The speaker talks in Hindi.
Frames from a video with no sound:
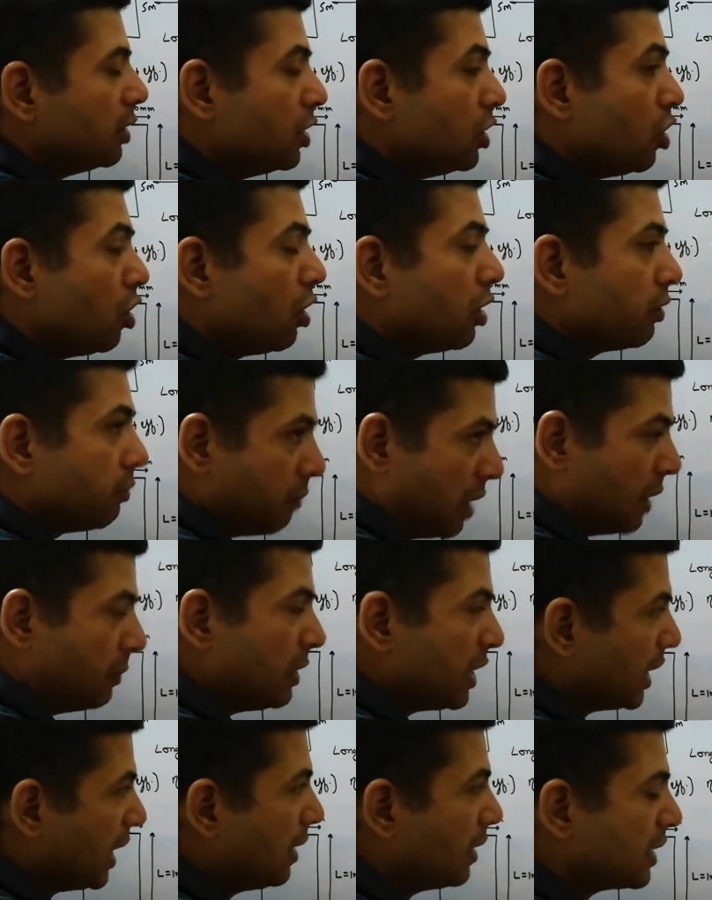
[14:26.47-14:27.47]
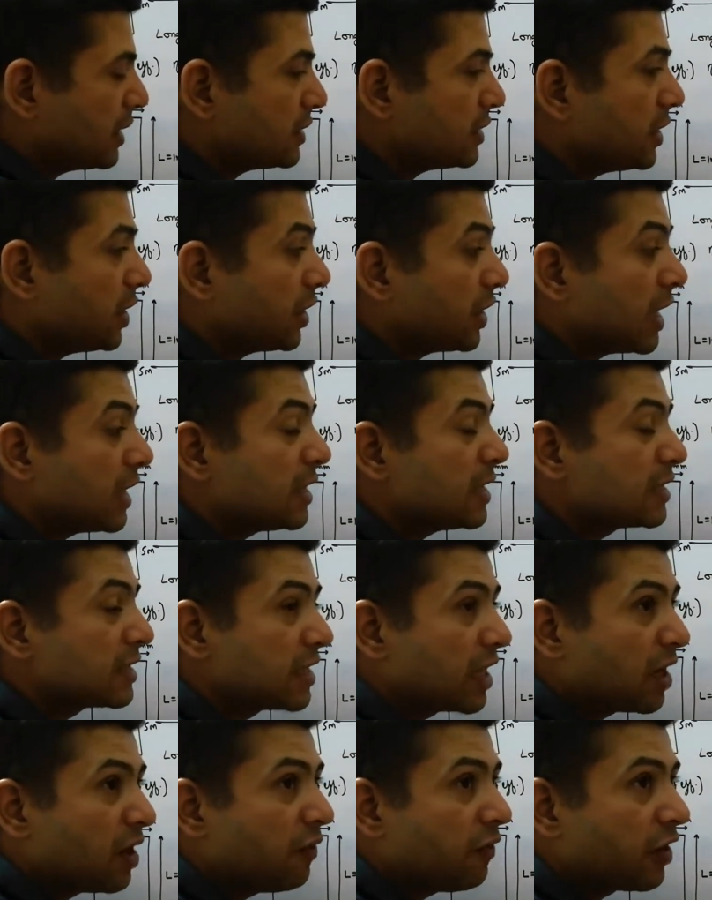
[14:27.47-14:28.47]
हमने क्या कंसिडर किया था
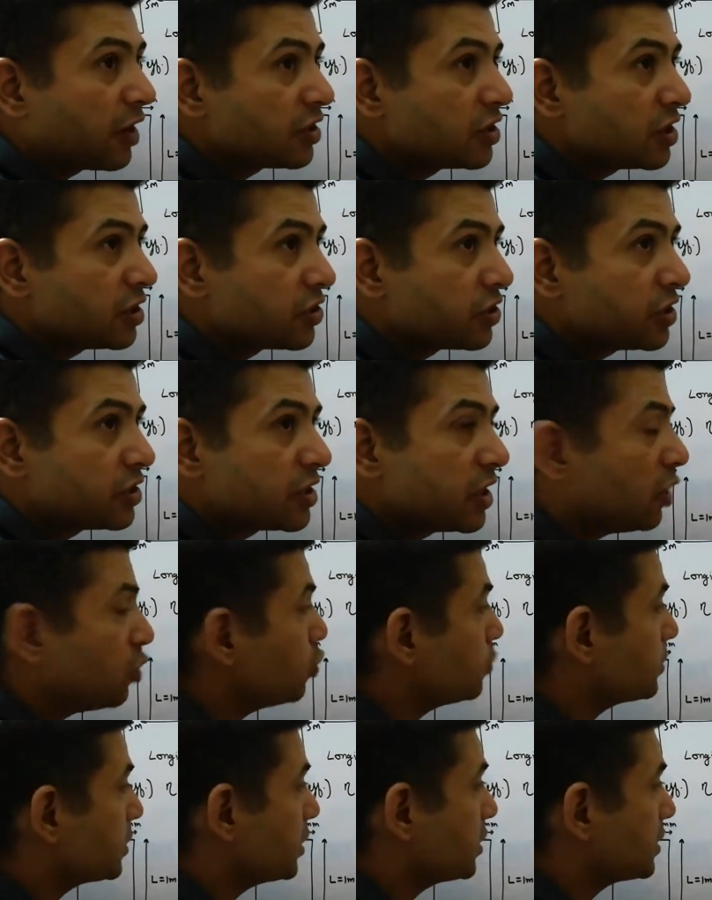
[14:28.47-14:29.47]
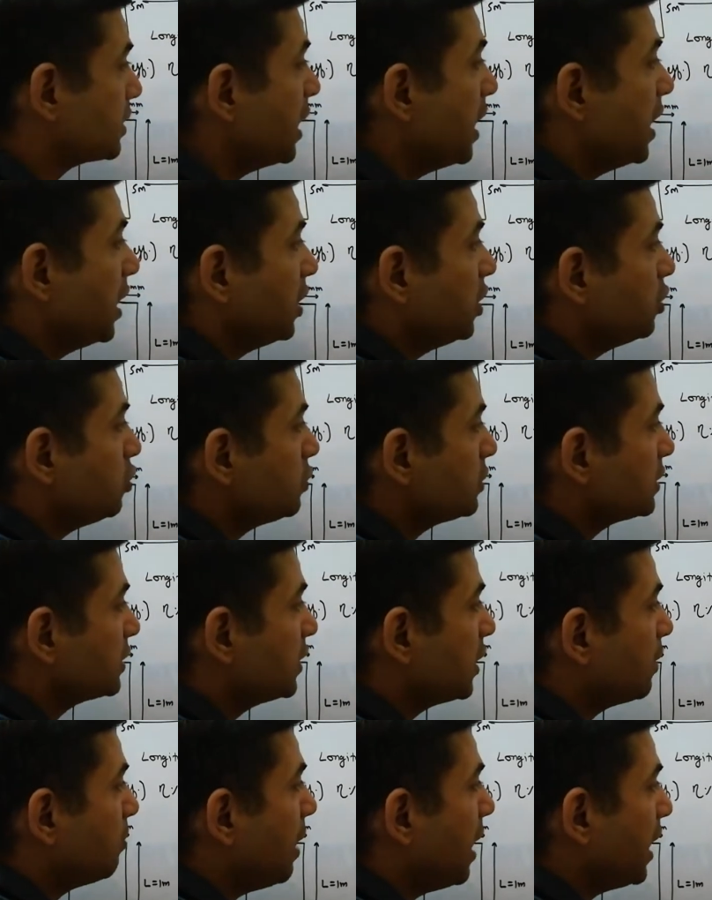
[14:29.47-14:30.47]
फाइनेंशियल स्ट्रेस या हुप स्ट्रेस ये जो
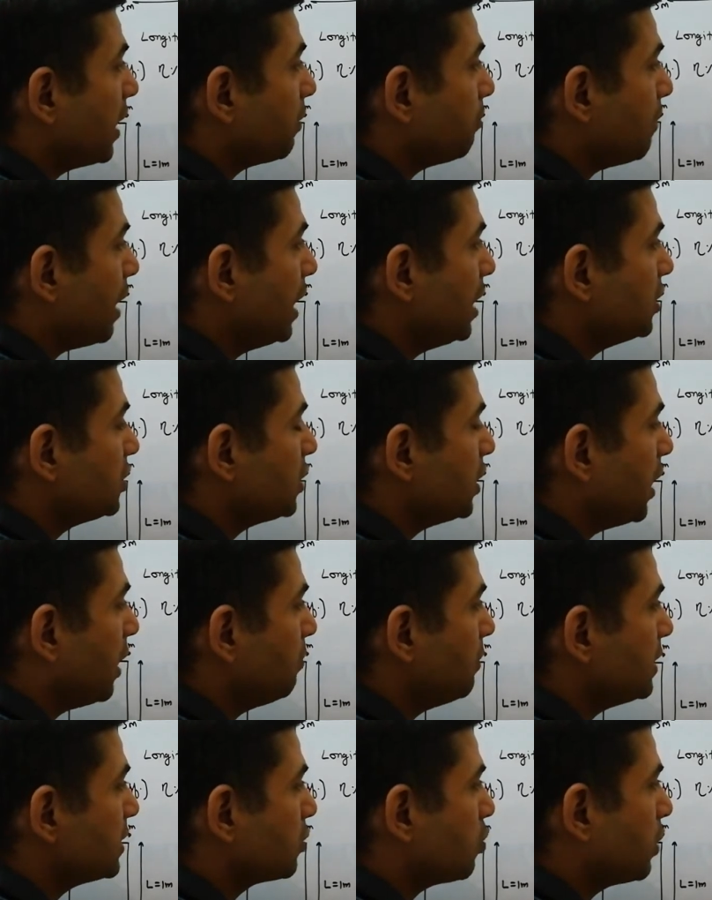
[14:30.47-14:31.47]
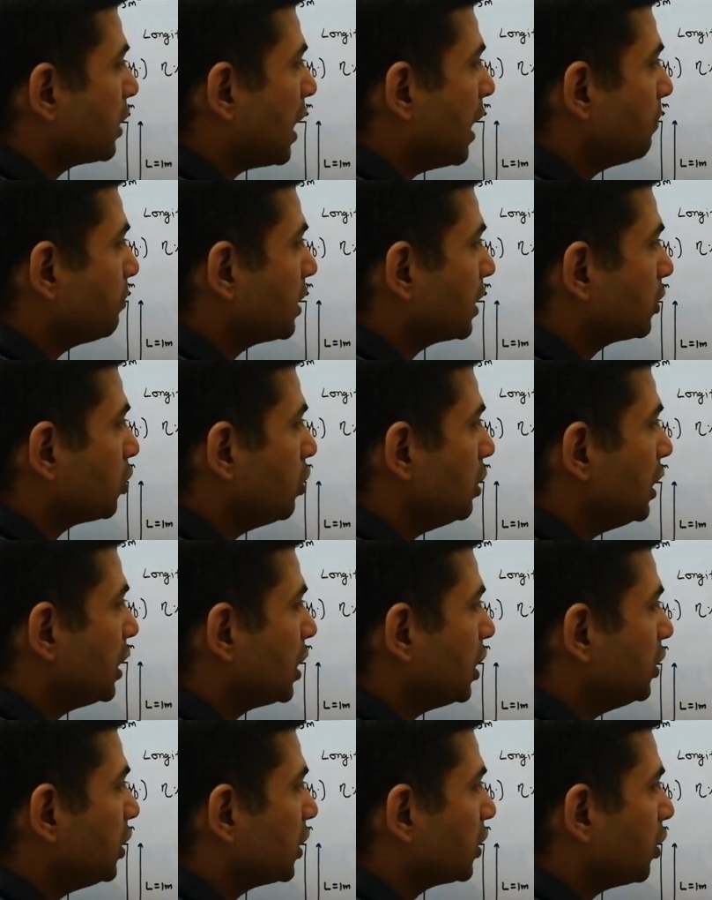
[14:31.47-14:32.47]
सिग्मा है मान लीजिए अब मैं इसको काम करता हूं
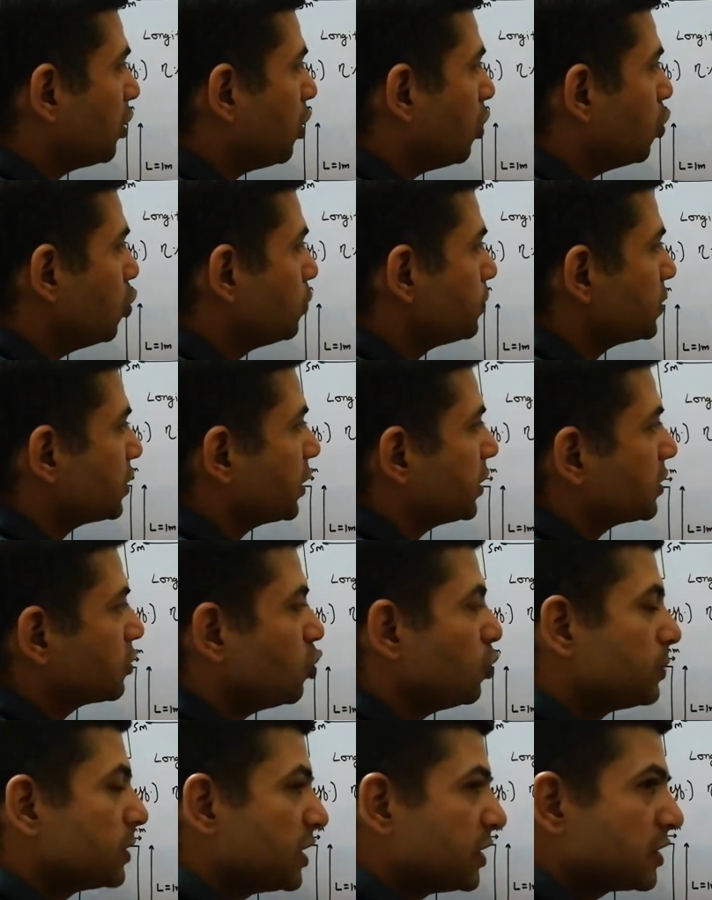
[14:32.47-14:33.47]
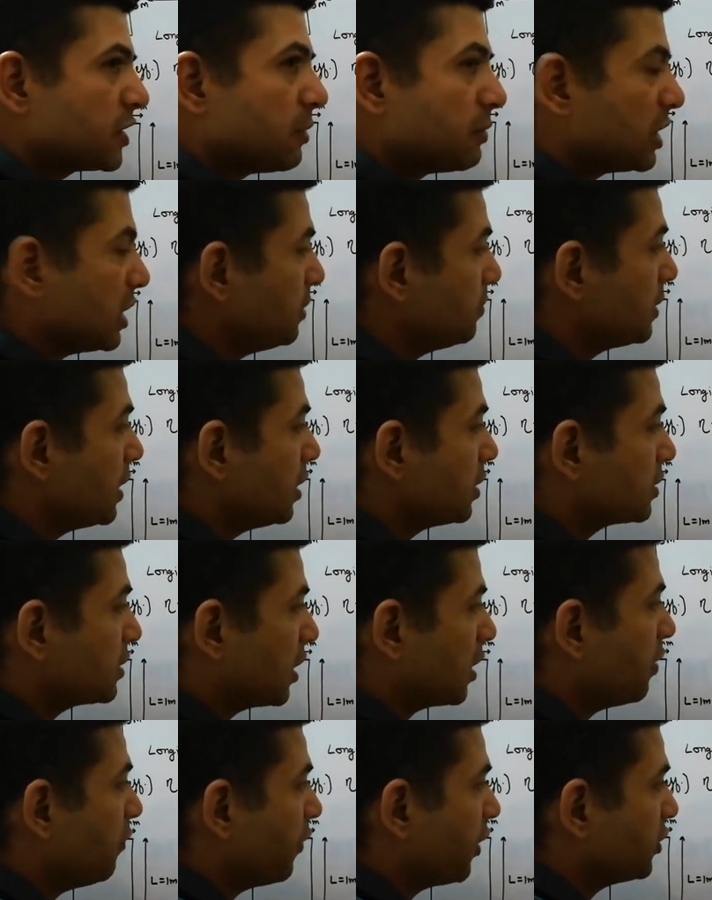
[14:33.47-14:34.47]
लिखी देता हूं ना हुप स्ट्रेस हुप स्ट्रेस का मतलब
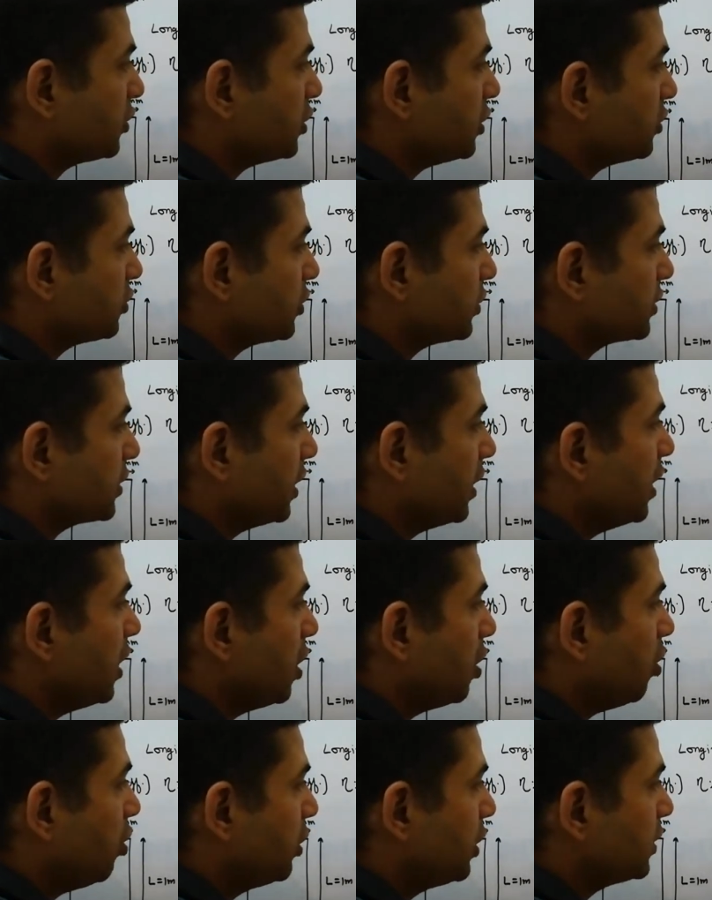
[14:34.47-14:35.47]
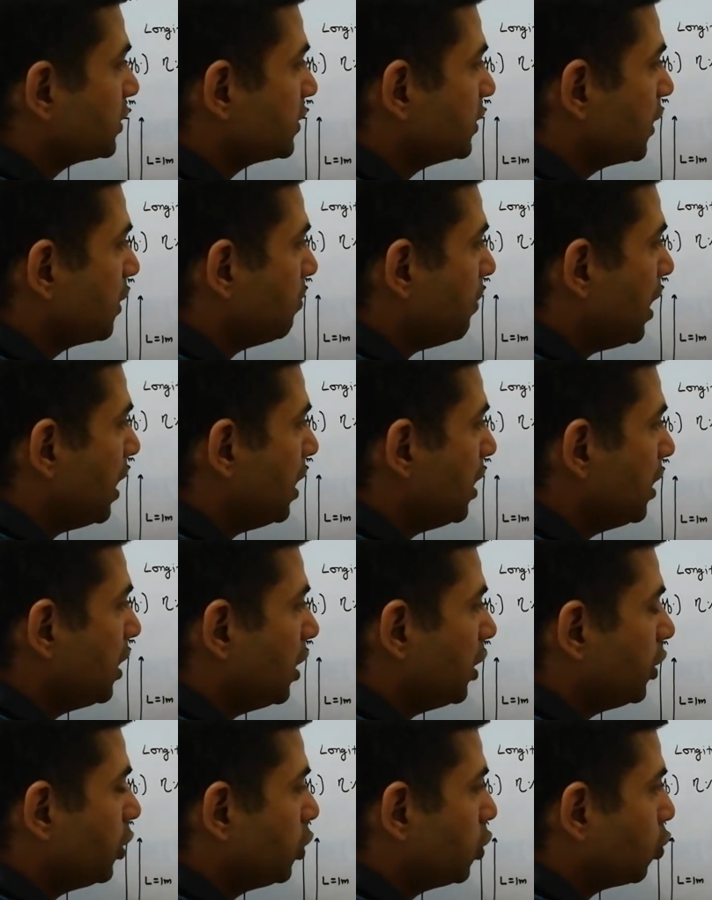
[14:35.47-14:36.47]
फाइनेंशियल स्ट्रेस है और ये सिग्मा
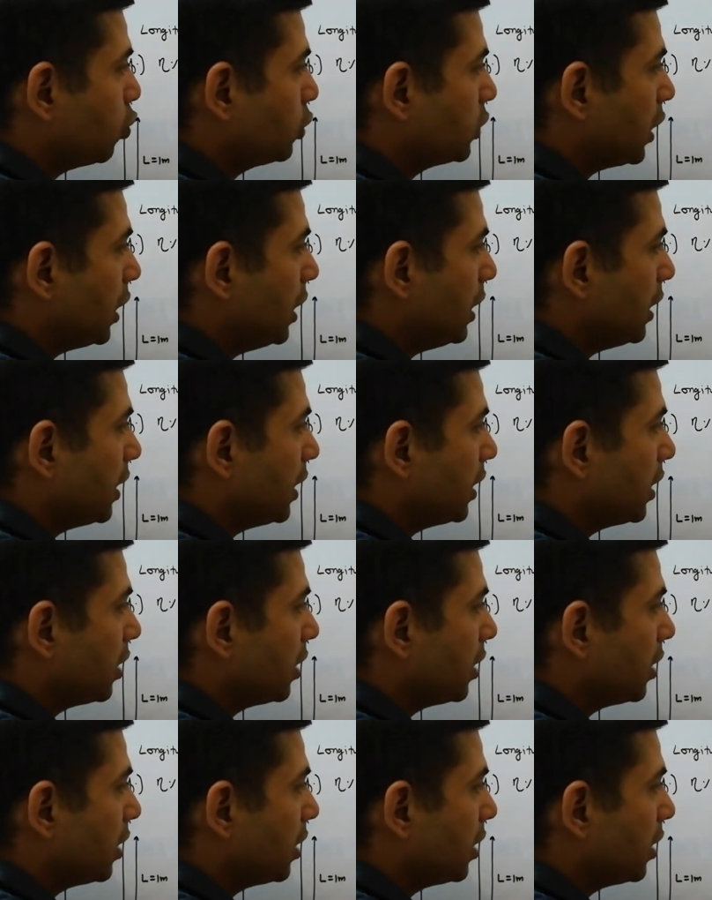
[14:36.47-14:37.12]
टोटल